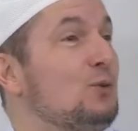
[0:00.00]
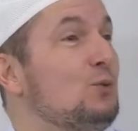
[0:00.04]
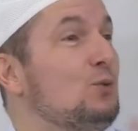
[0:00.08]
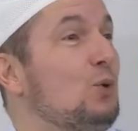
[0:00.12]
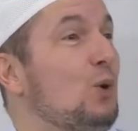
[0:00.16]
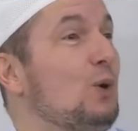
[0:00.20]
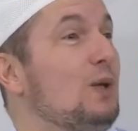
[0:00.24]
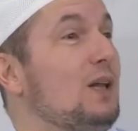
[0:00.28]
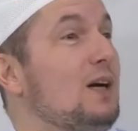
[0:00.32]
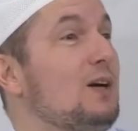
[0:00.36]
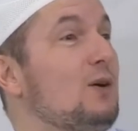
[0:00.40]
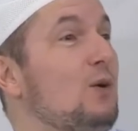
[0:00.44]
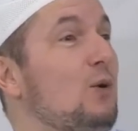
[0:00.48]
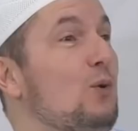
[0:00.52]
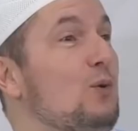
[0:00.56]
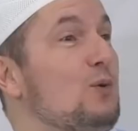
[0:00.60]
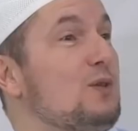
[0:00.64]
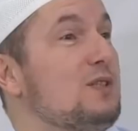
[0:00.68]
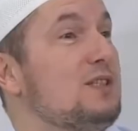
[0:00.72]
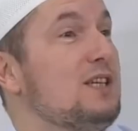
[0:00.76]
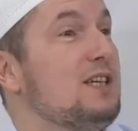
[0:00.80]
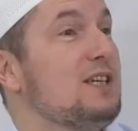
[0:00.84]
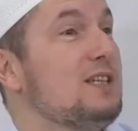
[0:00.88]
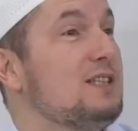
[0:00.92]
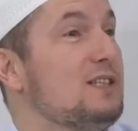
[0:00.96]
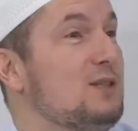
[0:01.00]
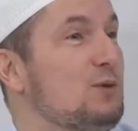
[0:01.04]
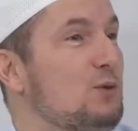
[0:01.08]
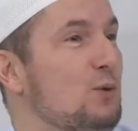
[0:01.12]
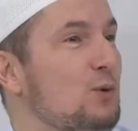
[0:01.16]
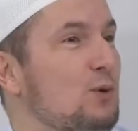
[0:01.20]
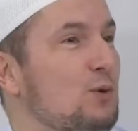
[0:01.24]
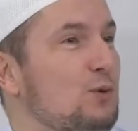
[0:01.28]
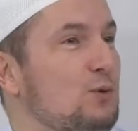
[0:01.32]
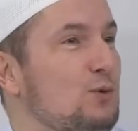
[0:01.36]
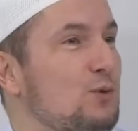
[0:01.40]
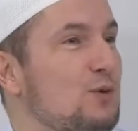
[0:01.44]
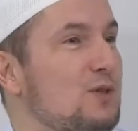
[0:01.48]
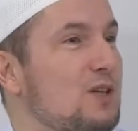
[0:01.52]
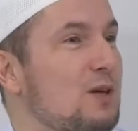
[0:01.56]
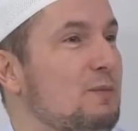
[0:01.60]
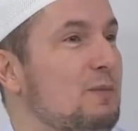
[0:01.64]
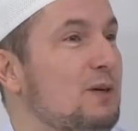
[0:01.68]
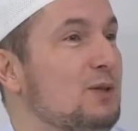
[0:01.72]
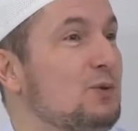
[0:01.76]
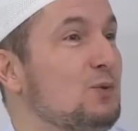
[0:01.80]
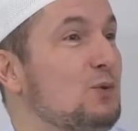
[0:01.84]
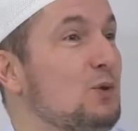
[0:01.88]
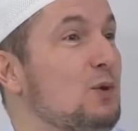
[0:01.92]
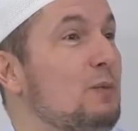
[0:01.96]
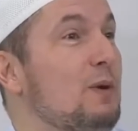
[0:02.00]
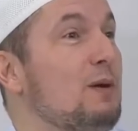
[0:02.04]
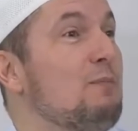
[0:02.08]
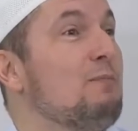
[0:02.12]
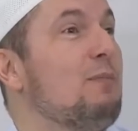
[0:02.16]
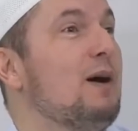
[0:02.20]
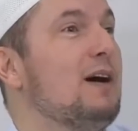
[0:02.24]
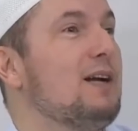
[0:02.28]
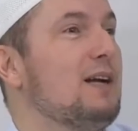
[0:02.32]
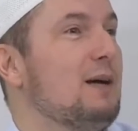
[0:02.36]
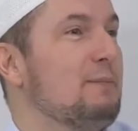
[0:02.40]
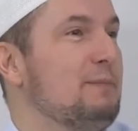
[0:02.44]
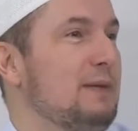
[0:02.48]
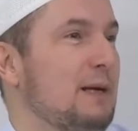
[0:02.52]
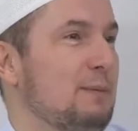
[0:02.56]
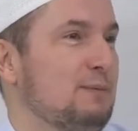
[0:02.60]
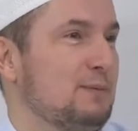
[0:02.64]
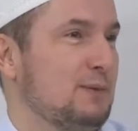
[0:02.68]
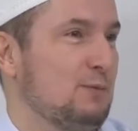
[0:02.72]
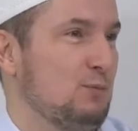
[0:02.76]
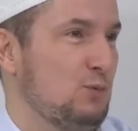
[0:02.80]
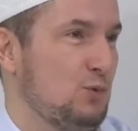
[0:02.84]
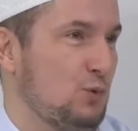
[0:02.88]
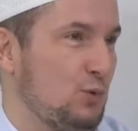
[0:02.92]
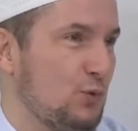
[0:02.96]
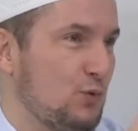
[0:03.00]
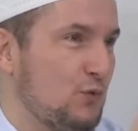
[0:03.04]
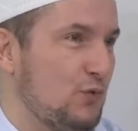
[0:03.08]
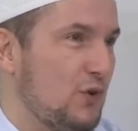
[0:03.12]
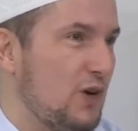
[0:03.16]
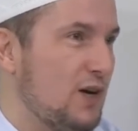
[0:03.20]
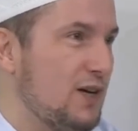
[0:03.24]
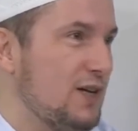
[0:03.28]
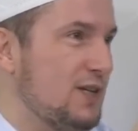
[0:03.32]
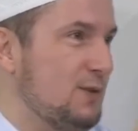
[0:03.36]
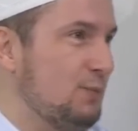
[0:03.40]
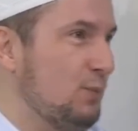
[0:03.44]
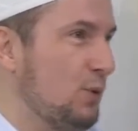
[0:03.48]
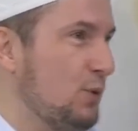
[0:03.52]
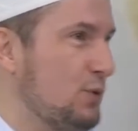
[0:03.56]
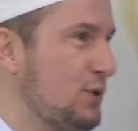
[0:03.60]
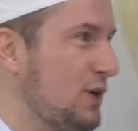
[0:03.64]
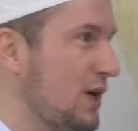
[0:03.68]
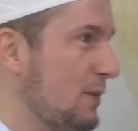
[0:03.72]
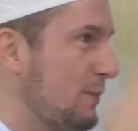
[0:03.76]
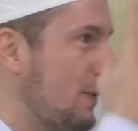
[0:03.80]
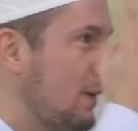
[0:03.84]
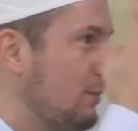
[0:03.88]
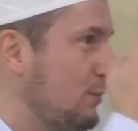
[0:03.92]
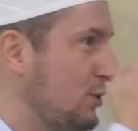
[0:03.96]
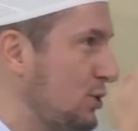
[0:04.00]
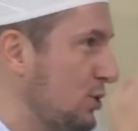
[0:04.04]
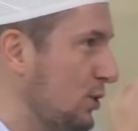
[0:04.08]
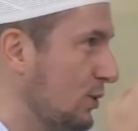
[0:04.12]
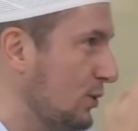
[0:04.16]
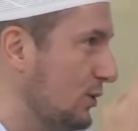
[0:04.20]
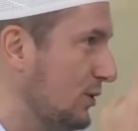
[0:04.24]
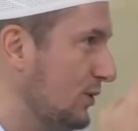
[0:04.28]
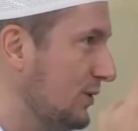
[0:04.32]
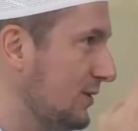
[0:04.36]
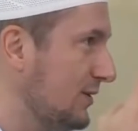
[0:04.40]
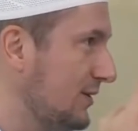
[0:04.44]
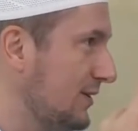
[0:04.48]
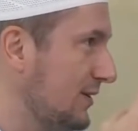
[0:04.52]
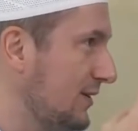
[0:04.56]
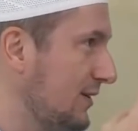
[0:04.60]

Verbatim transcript: Dolar 18'i gördüğü zaman diyor ben bayram yaptım. Çünkü faiz borcu kapanmış oldu.